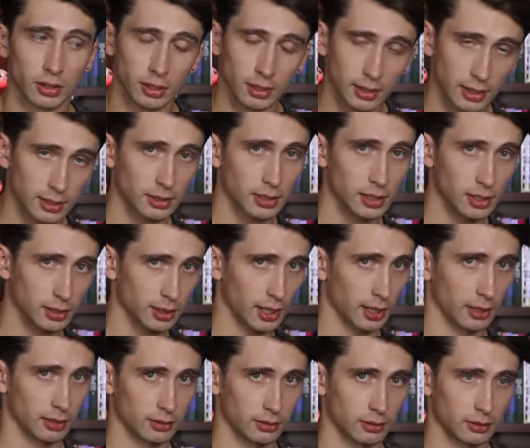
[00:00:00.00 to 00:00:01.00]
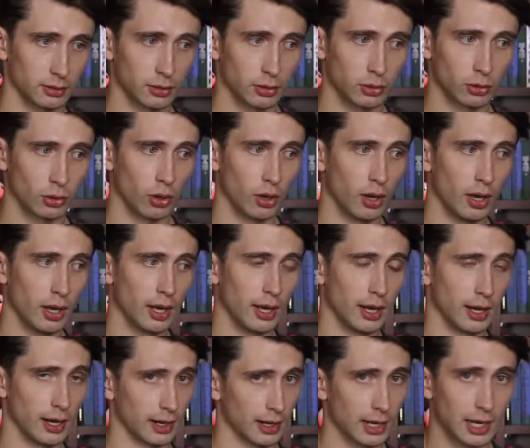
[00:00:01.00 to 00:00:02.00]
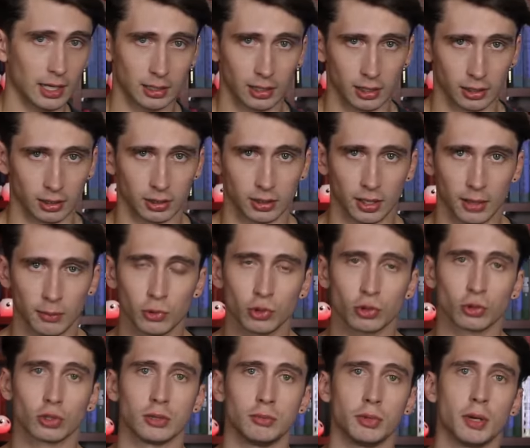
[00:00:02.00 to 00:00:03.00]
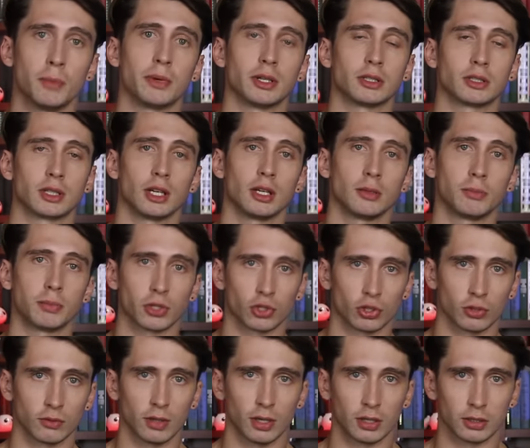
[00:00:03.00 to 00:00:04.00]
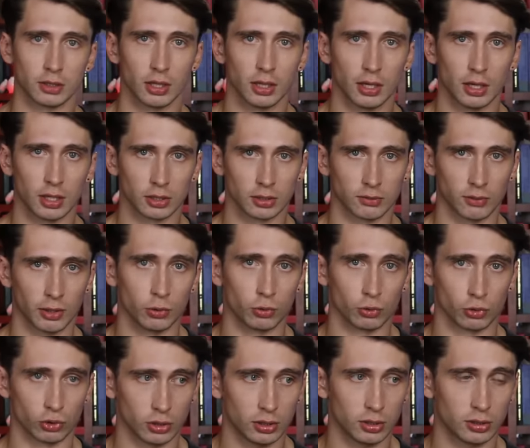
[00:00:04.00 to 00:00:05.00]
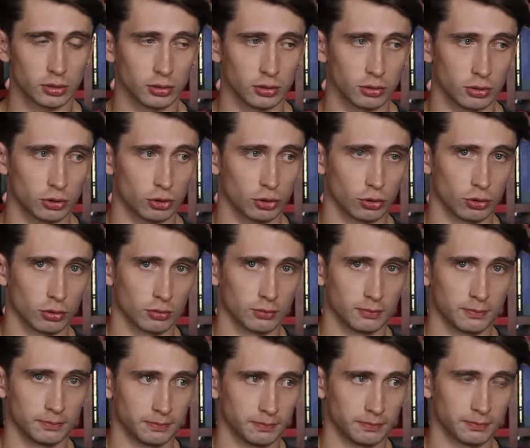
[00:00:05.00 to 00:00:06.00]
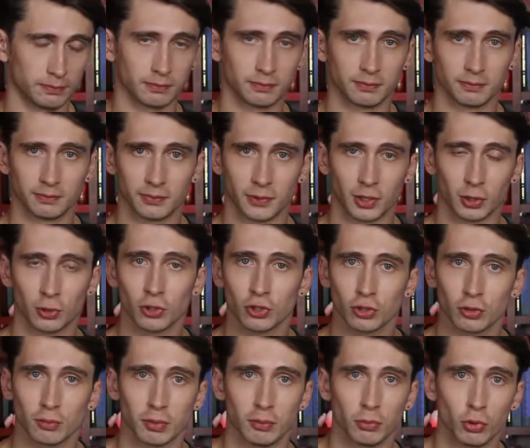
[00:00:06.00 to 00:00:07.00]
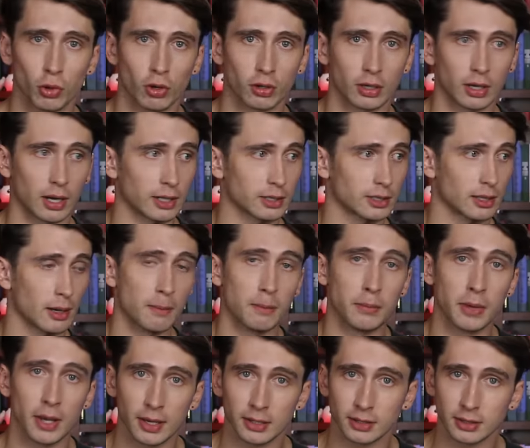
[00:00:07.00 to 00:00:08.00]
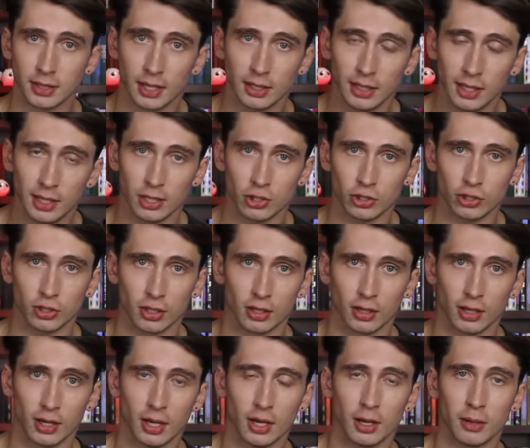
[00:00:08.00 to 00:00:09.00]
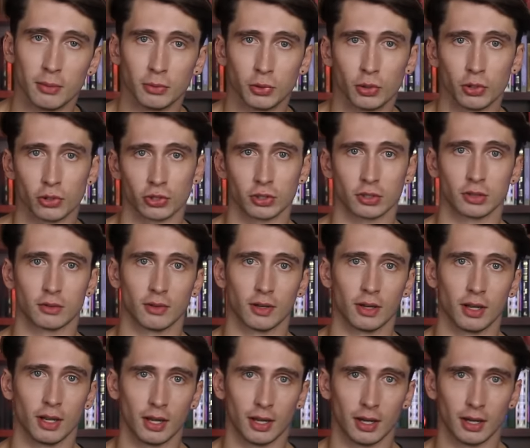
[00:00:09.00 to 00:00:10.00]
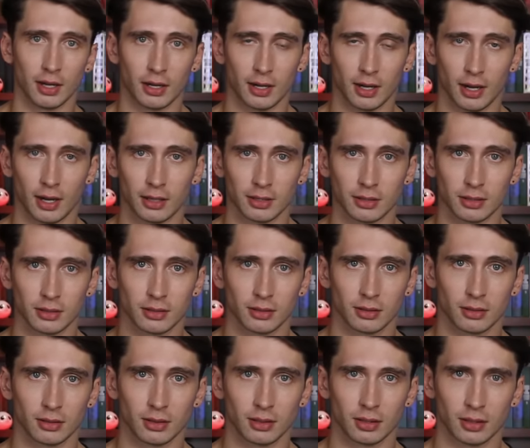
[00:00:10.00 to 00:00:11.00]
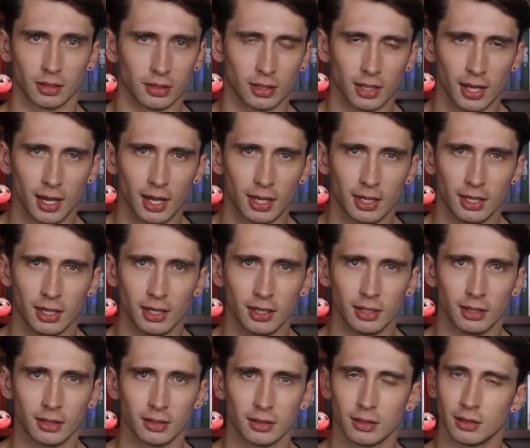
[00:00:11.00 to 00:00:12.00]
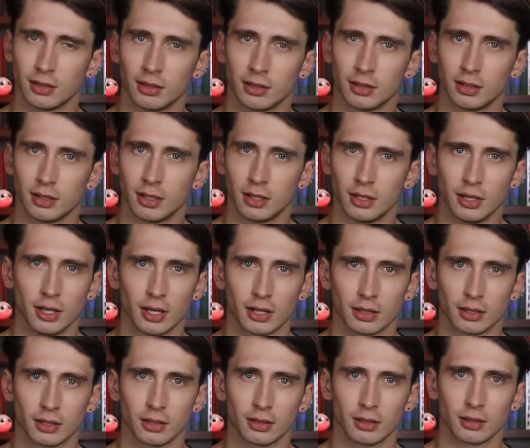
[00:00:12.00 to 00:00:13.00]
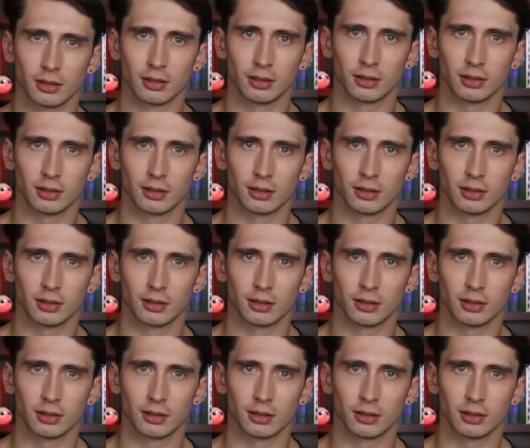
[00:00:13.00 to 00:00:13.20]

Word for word: если так – то а, рад ли ты тому, что тебе предстоит проживать свою жизнь еще не то чтобы много раз, а бесконечное множество раз? Да или нет? Этот